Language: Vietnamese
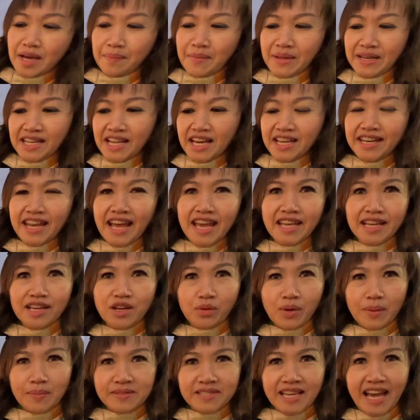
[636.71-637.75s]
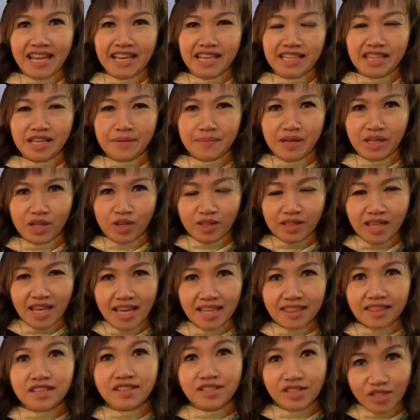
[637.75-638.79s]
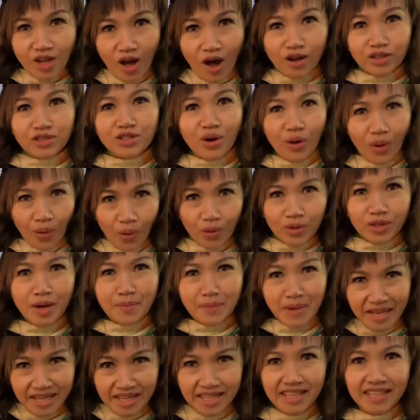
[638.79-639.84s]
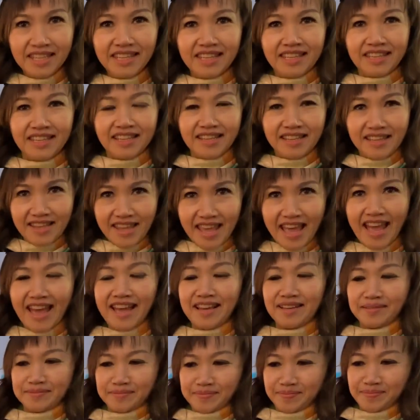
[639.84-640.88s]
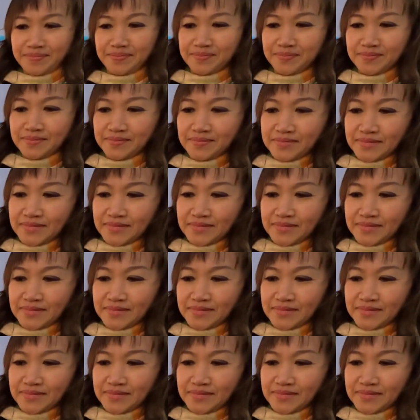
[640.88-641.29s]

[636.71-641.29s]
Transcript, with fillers: mình lên đây cái website này thì mình có thể tự chọn chỗ cho mình dạ yeah. Ừ